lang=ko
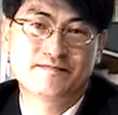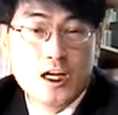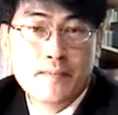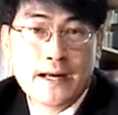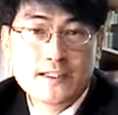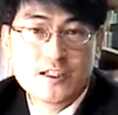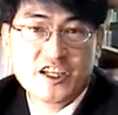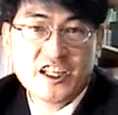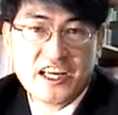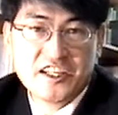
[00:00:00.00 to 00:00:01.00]

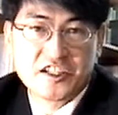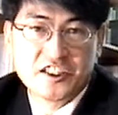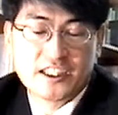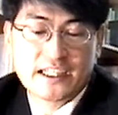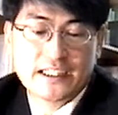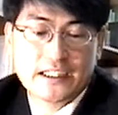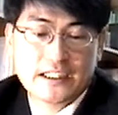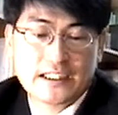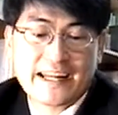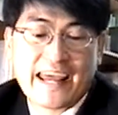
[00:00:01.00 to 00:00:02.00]
일반적인 행렬을
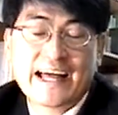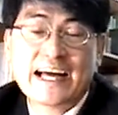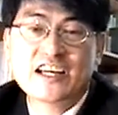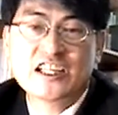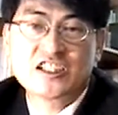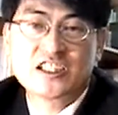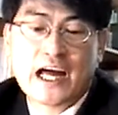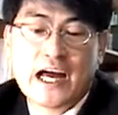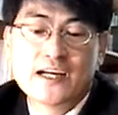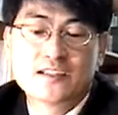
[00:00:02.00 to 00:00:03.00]

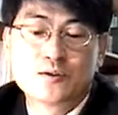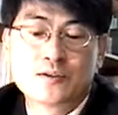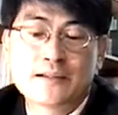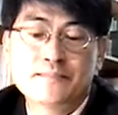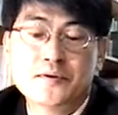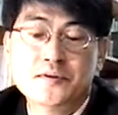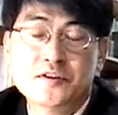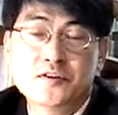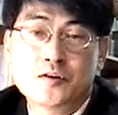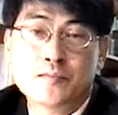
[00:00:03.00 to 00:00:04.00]
대각행렬이나 졸단
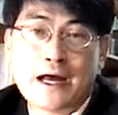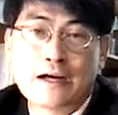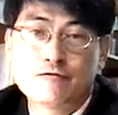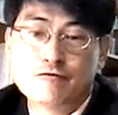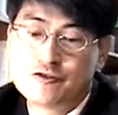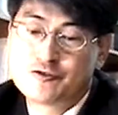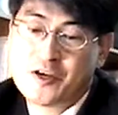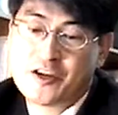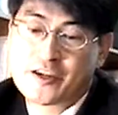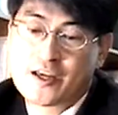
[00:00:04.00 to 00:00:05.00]
표준형으로
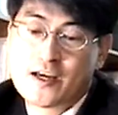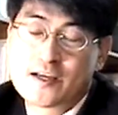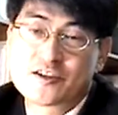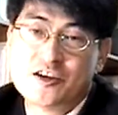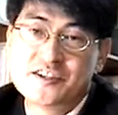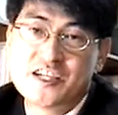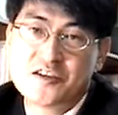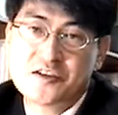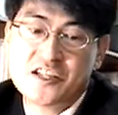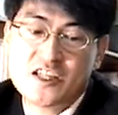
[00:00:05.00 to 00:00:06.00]
바꾸어주면
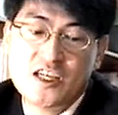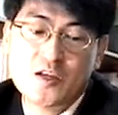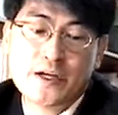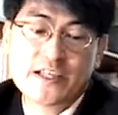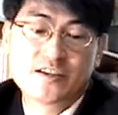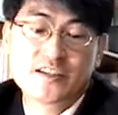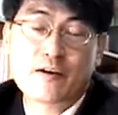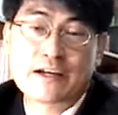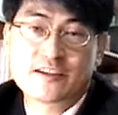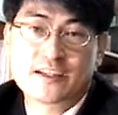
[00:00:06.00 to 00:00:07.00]
전체적인 이론의
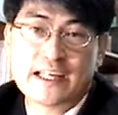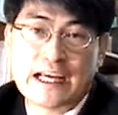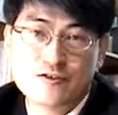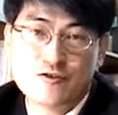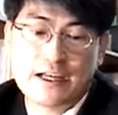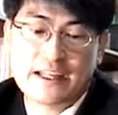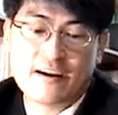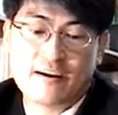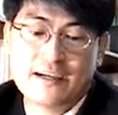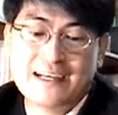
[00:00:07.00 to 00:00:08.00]
전개 과정이
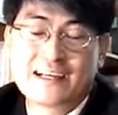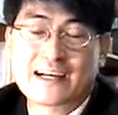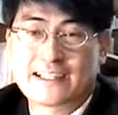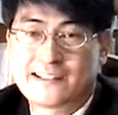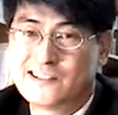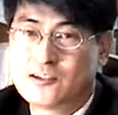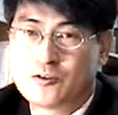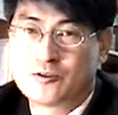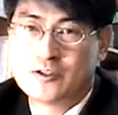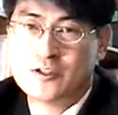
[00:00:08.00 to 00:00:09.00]
단순화되어 같은
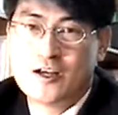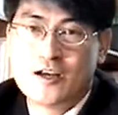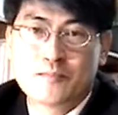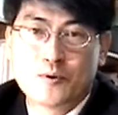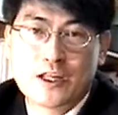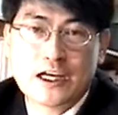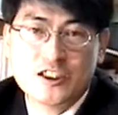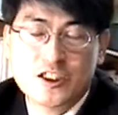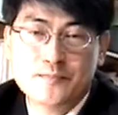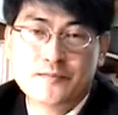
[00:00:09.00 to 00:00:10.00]
결론을 보다
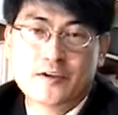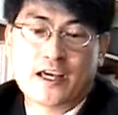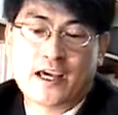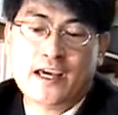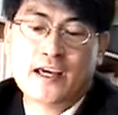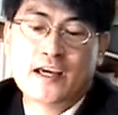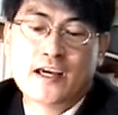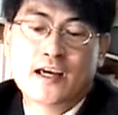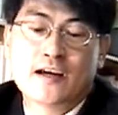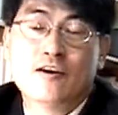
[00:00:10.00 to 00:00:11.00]
쉽게
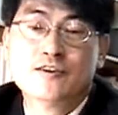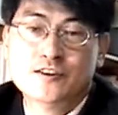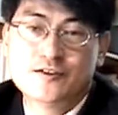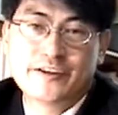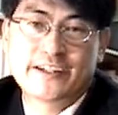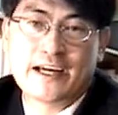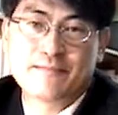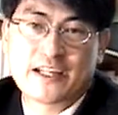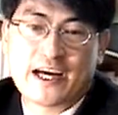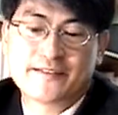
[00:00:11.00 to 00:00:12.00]
얻을 수
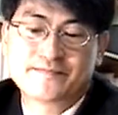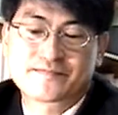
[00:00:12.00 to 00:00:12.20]
있답니다.